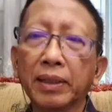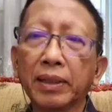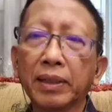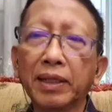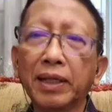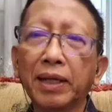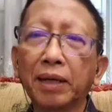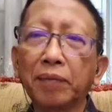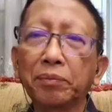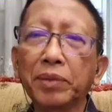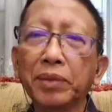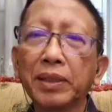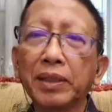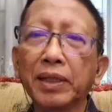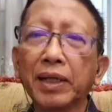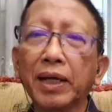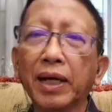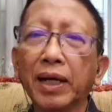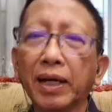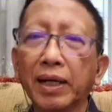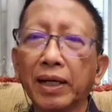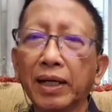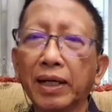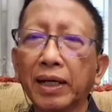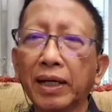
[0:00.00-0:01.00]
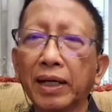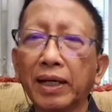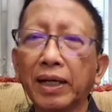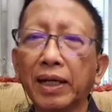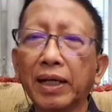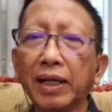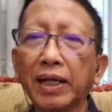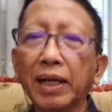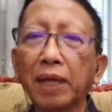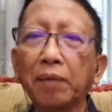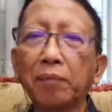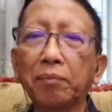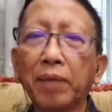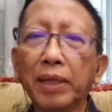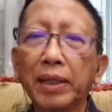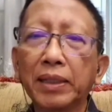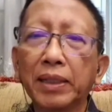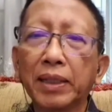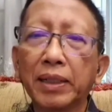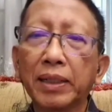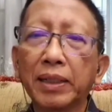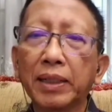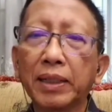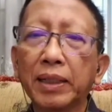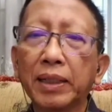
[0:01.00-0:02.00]
Tidak ya. bisa uh,
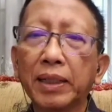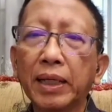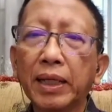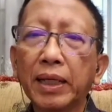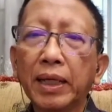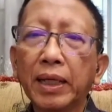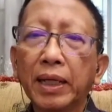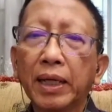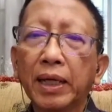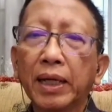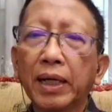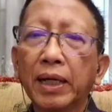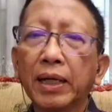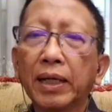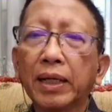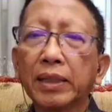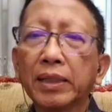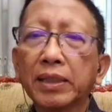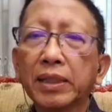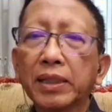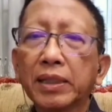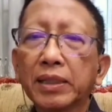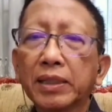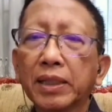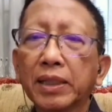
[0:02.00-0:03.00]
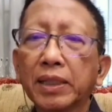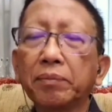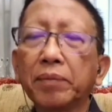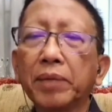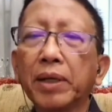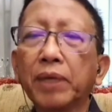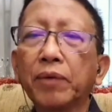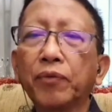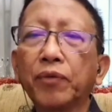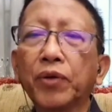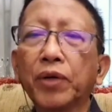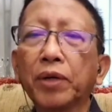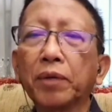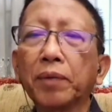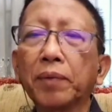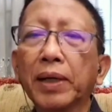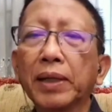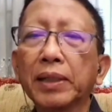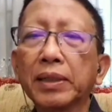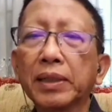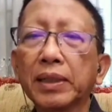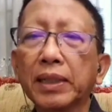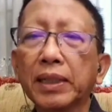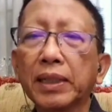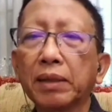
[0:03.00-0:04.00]
lambat. Jadi uh, sistem
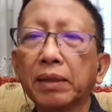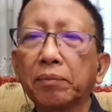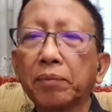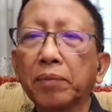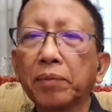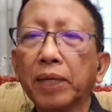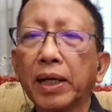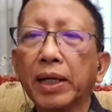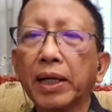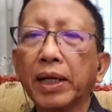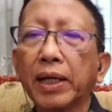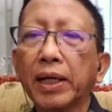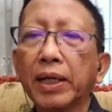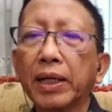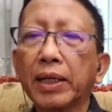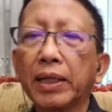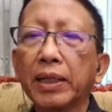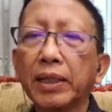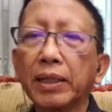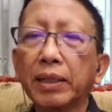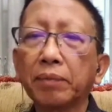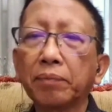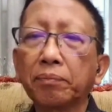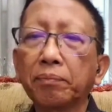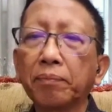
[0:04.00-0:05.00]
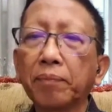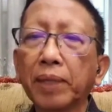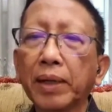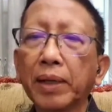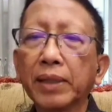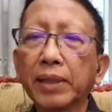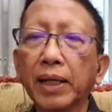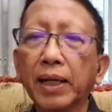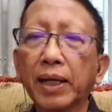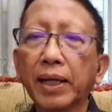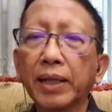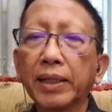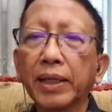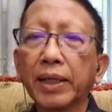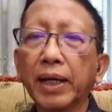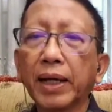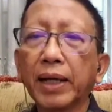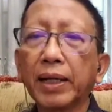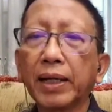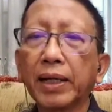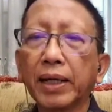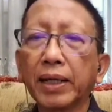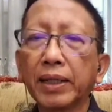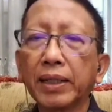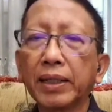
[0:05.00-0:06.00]
informasi mengenai masalah
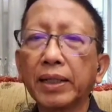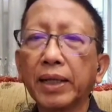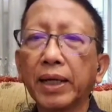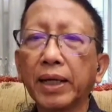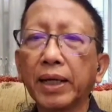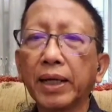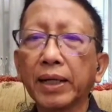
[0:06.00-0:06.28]
yang ada di